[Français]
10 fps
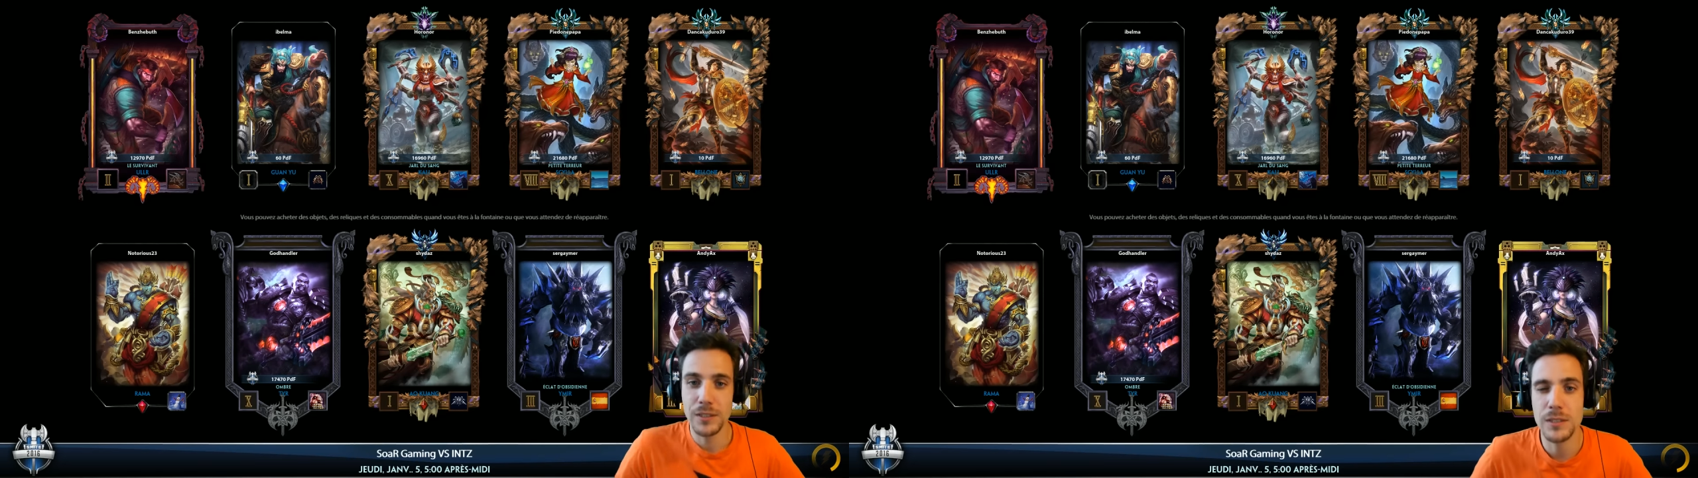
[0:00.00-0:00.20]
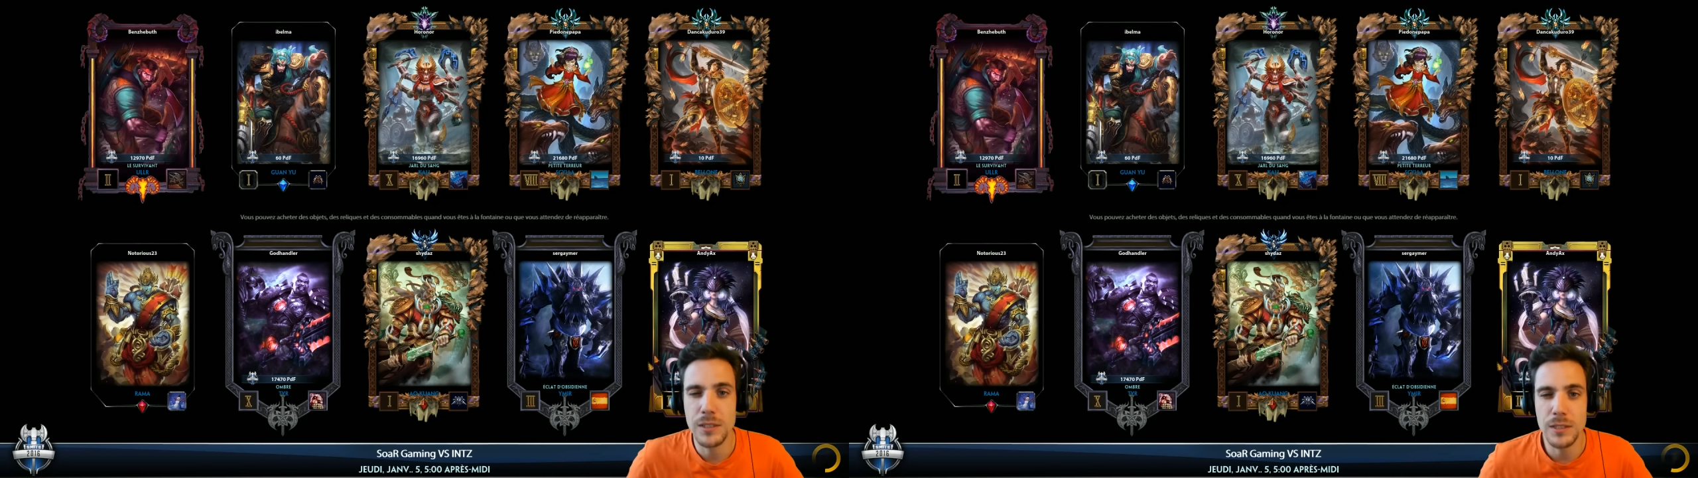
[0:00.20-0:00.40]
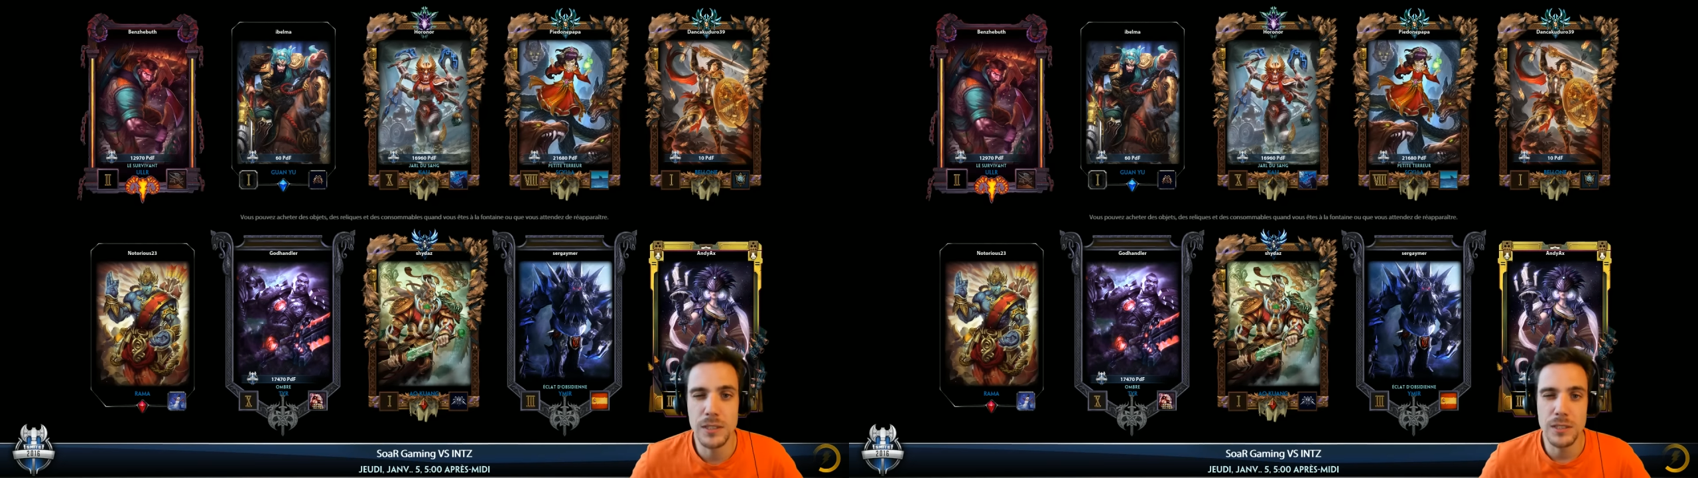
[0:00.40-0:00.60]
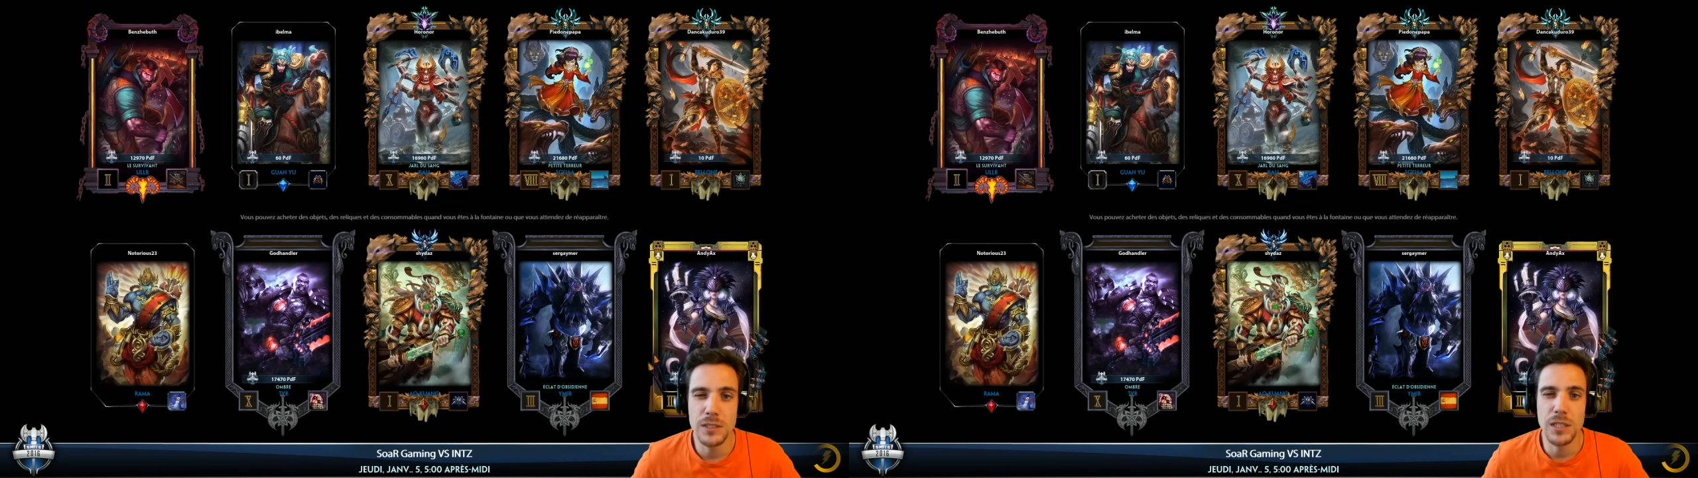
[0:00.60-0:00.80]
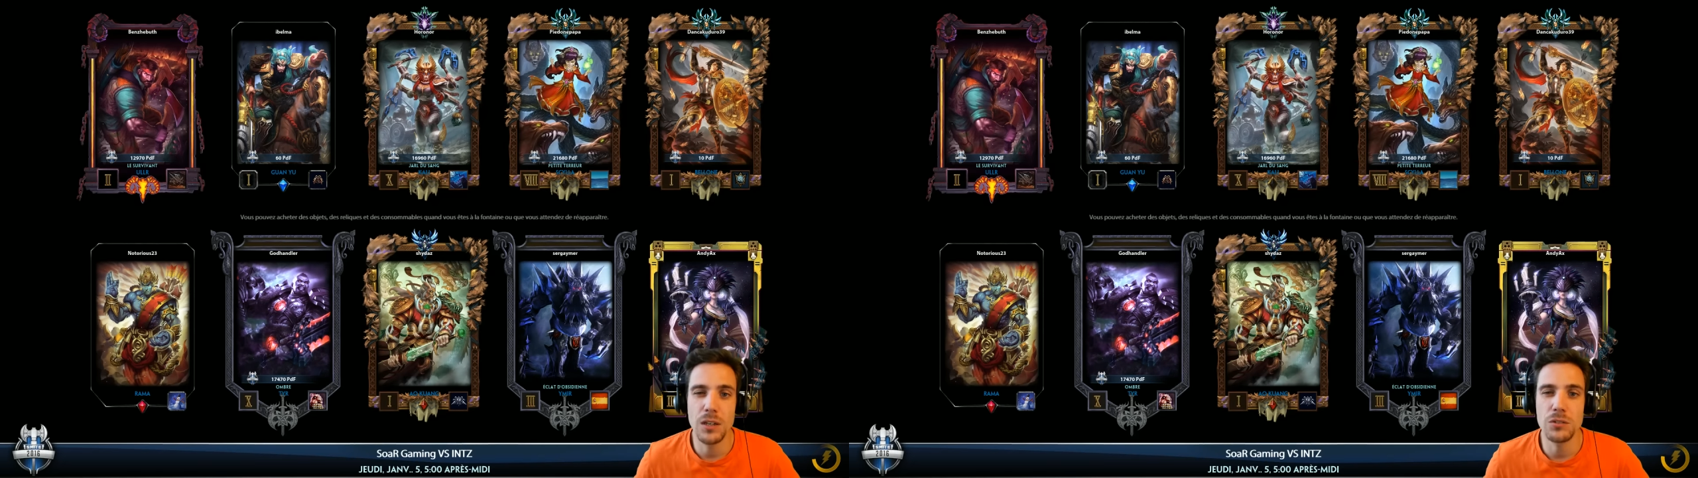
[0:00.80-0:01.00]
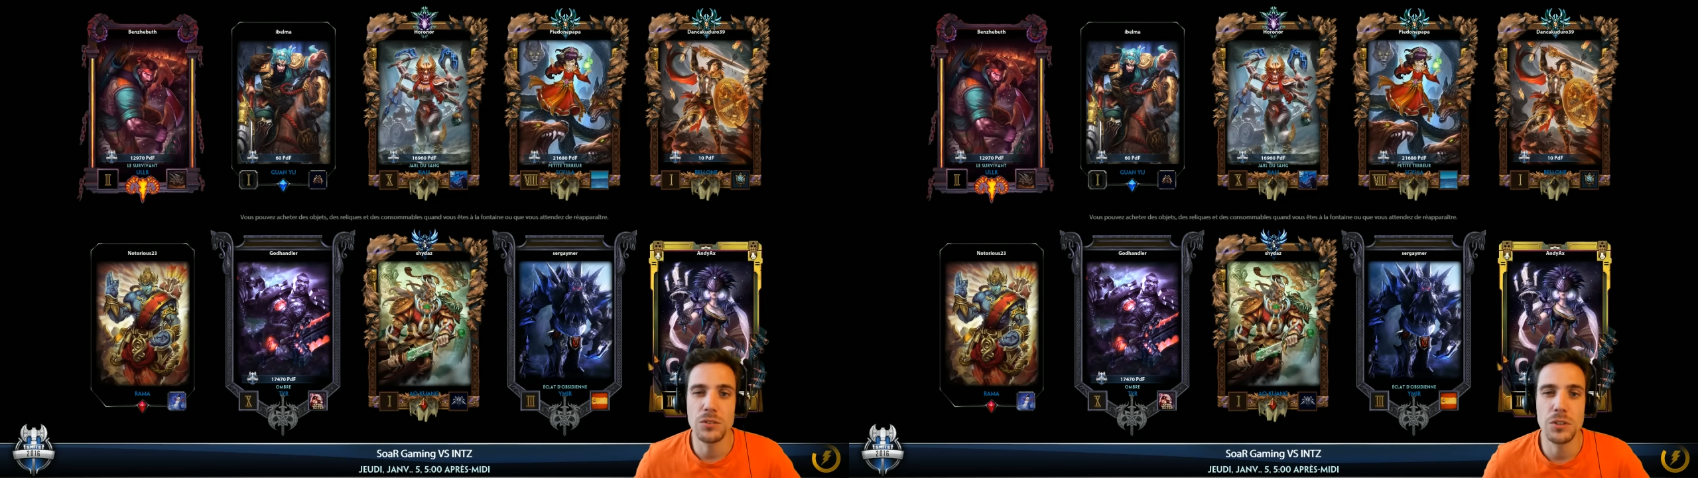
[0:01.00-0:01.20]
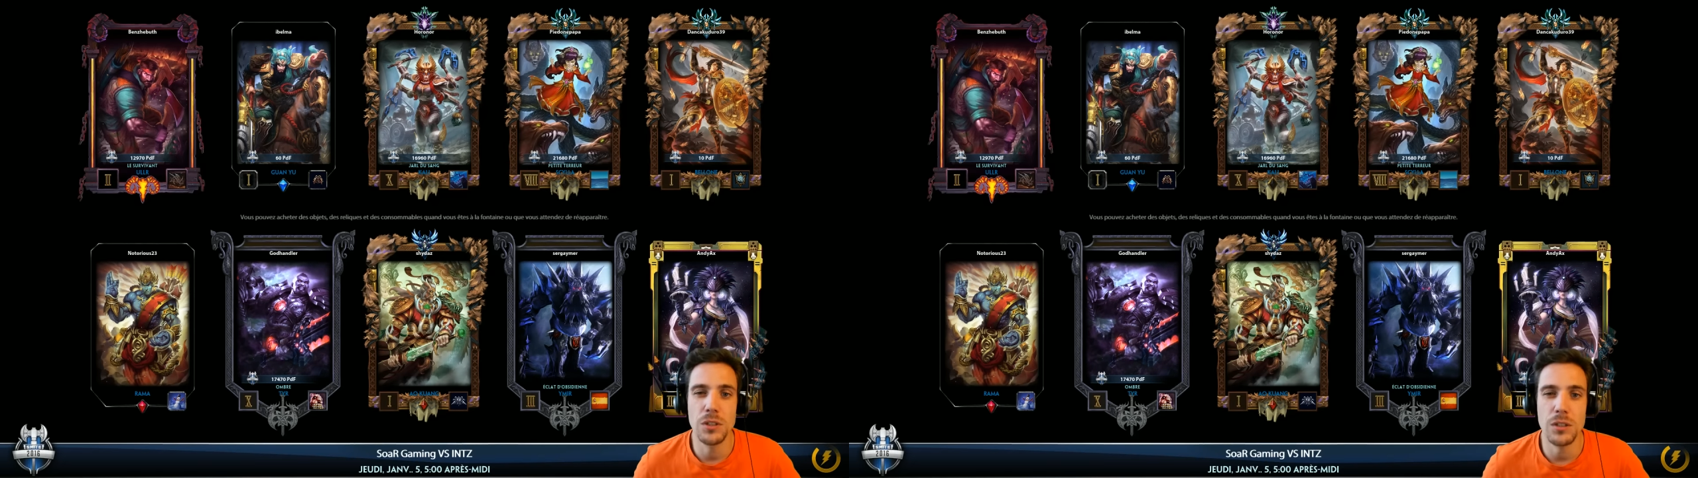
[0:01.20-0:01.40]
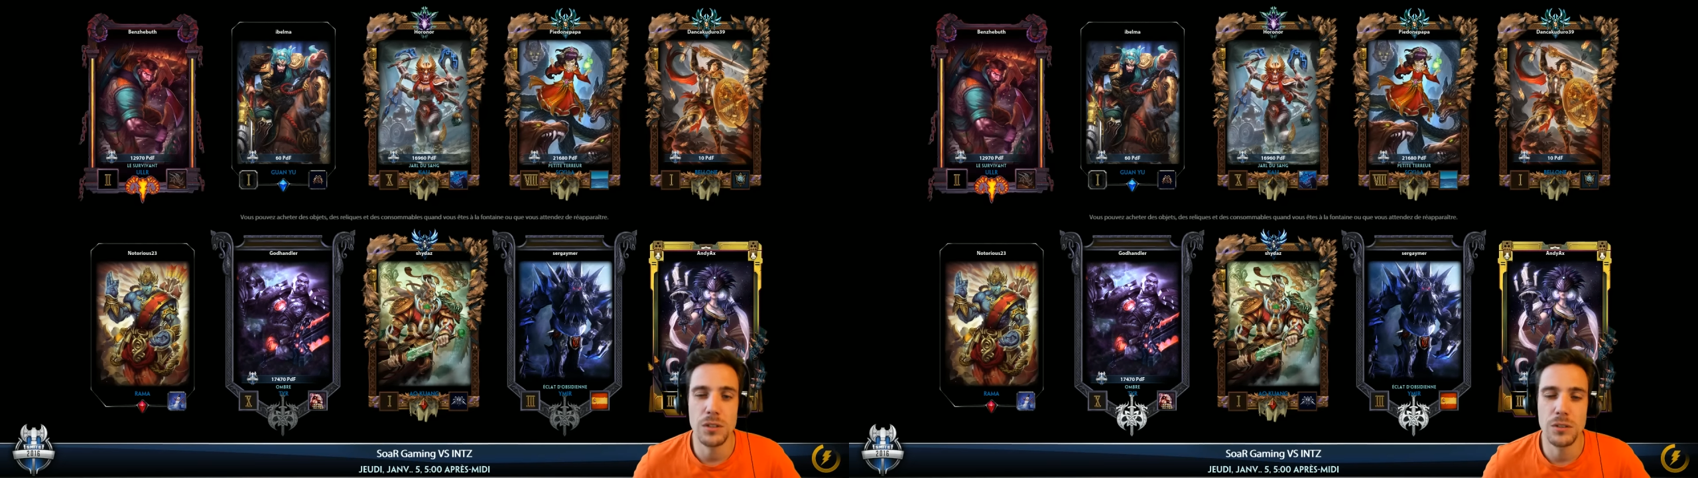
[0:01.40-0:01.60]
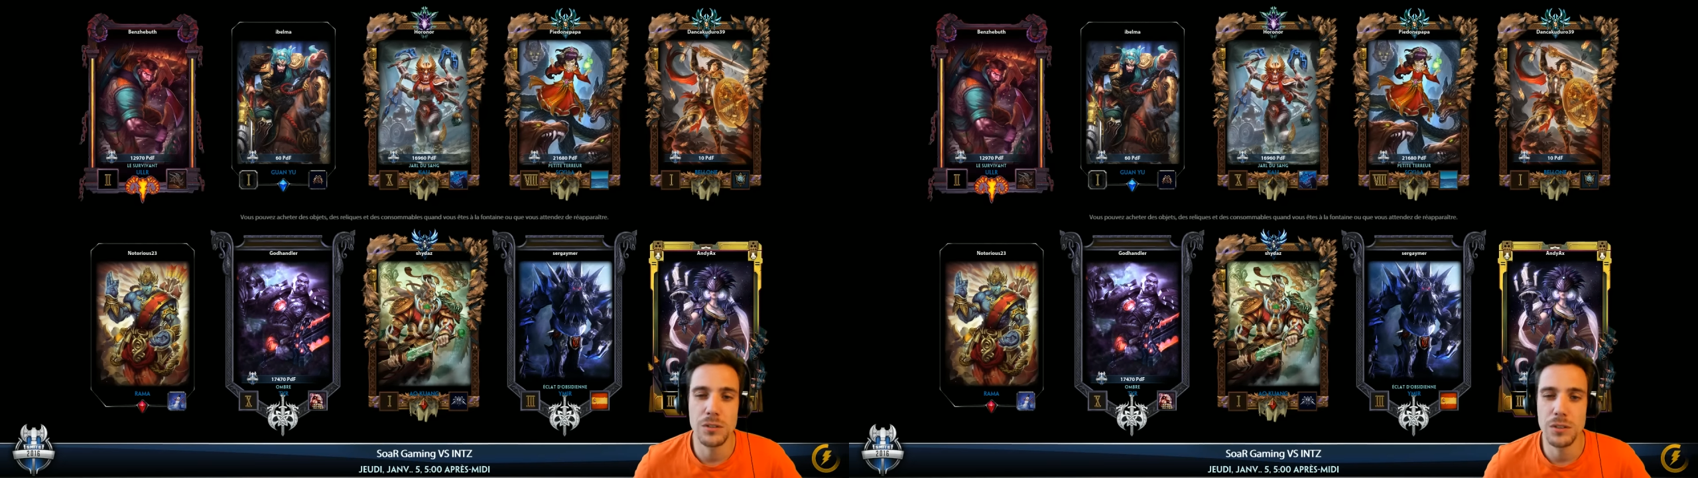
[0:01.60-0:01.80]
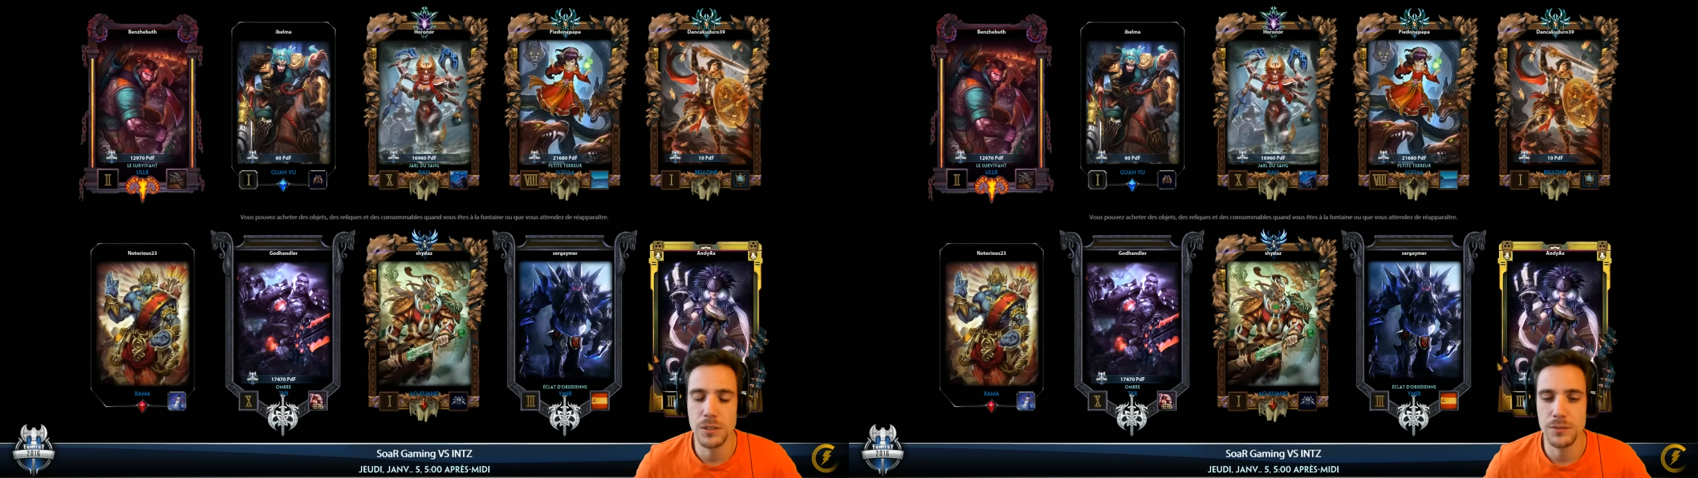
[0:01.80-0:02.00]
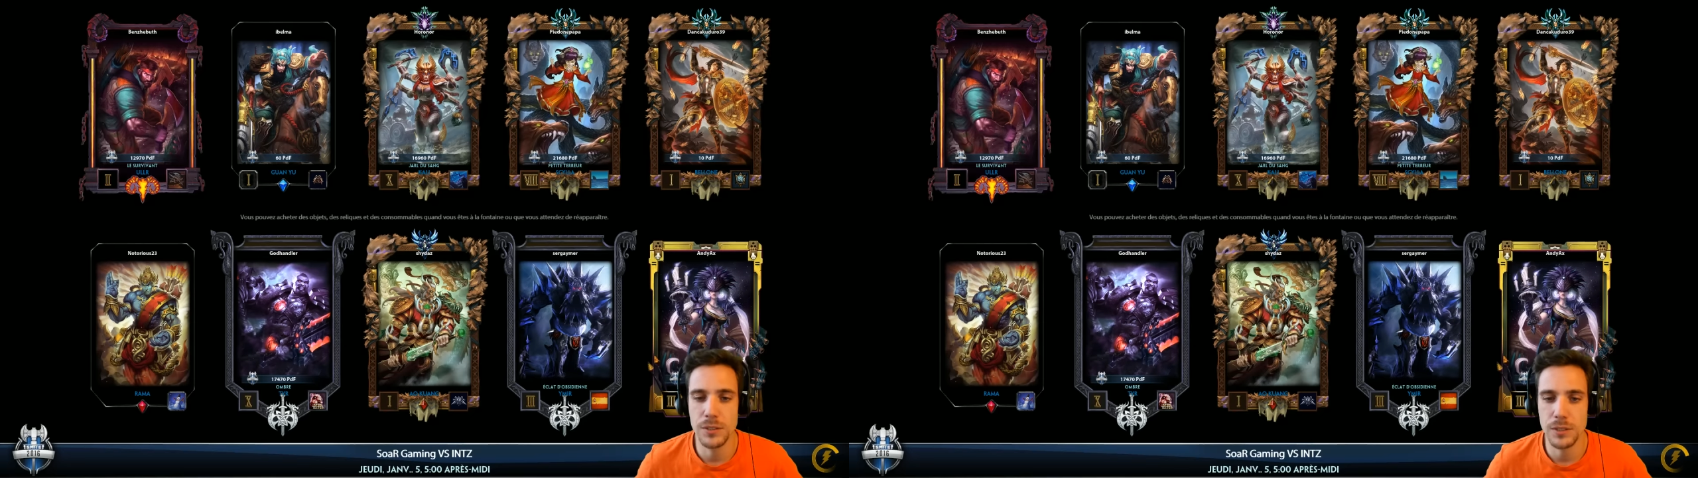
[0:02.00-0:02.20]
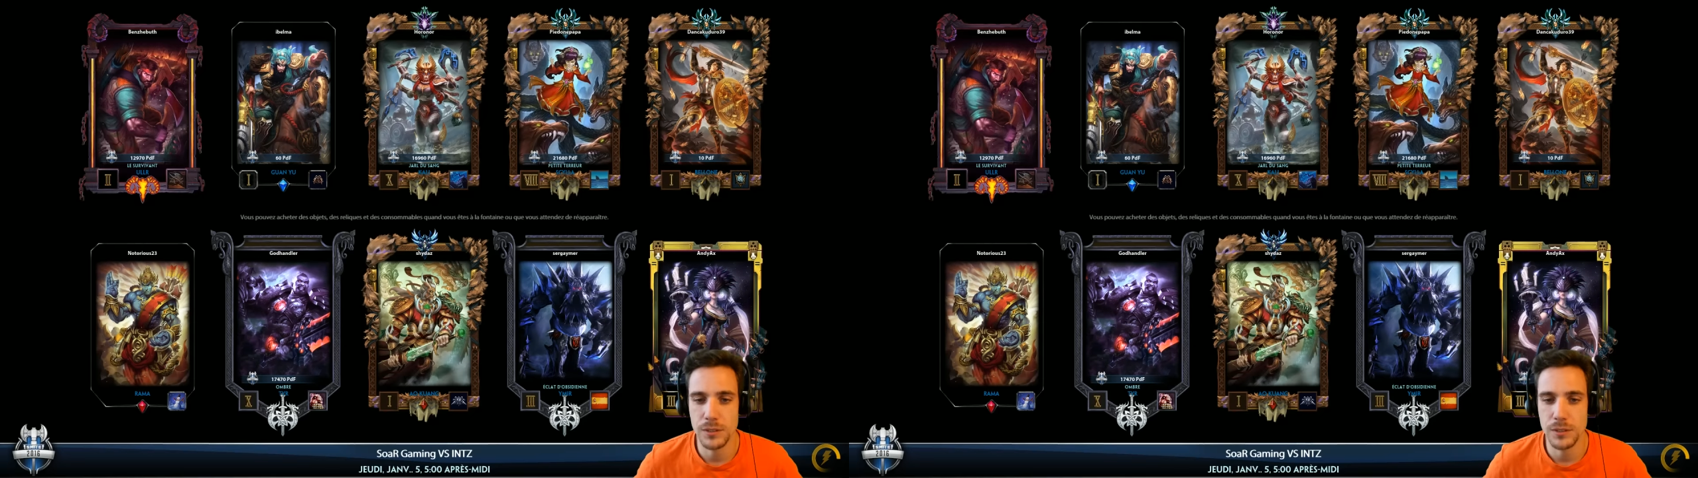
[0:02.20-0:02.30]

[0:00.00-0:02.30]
qui était challenger en 1v1